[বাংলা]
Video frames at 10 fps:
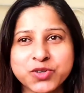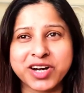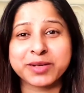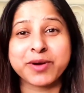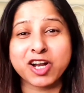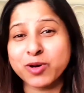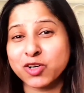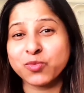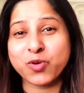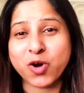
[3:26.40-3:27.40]
অনেক ভালো
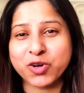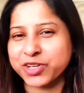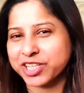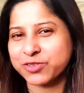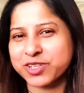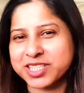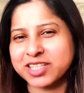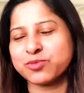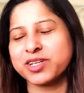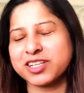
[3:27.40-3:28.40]
ভালো ব্লগ ওয়েট করছে
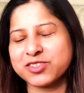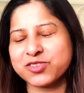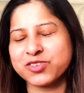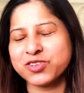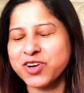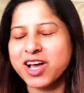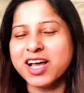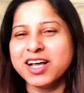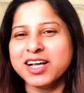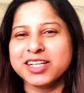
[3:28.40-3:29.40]
তোমাদের জন্য
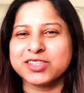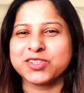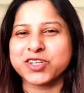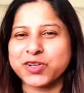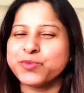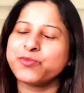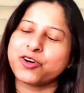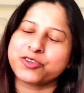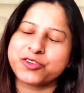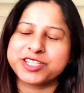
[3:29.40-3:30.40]
তো চলো
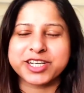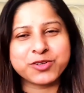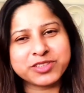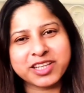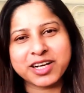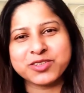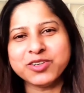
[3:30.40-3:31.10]
ব্লগগুলো চেক করতে থাকো